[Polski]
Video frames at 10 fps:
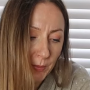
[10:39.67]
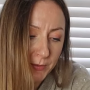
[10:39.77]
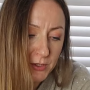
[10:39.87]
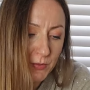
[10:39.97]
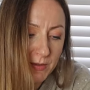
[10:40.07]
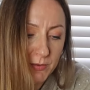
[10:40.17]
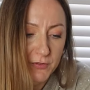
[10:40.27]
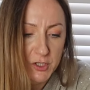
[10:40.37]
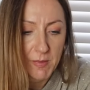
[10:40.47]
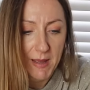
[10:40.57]
Poprosiłam
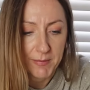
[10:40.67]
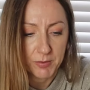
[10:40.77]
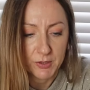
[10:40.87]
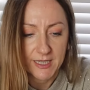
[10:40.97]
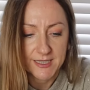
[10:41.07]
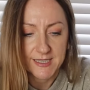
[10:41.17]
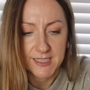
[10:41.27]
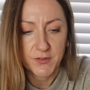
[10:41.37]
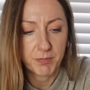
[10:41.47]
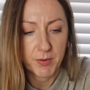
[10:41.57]
również mamę, bo teraz
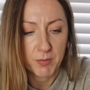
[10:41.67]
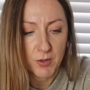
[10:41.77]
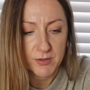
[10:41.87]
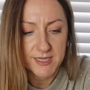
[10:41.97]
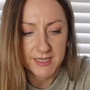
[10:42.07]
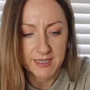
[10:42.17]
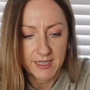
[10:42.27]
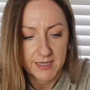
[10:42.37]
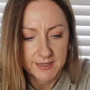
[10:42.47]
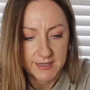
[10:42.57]
jest w
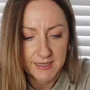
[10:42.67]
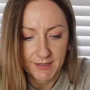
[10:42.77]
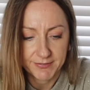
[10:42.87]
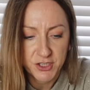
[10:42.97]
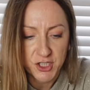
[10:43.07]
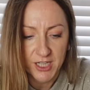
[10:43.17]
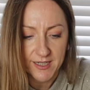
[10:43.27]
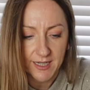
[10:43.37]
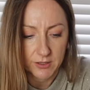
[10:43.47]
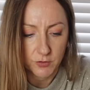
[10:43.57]
promocji e, ta
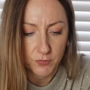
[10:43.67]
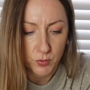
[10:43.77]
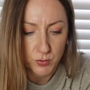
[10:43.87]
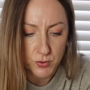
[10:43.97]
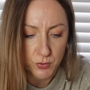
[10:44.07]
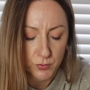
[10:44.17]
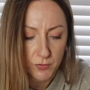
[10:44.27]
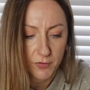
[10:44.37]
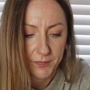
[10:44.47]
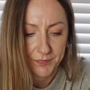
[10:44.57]
wcierka do
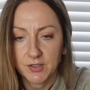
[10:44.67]
włosów.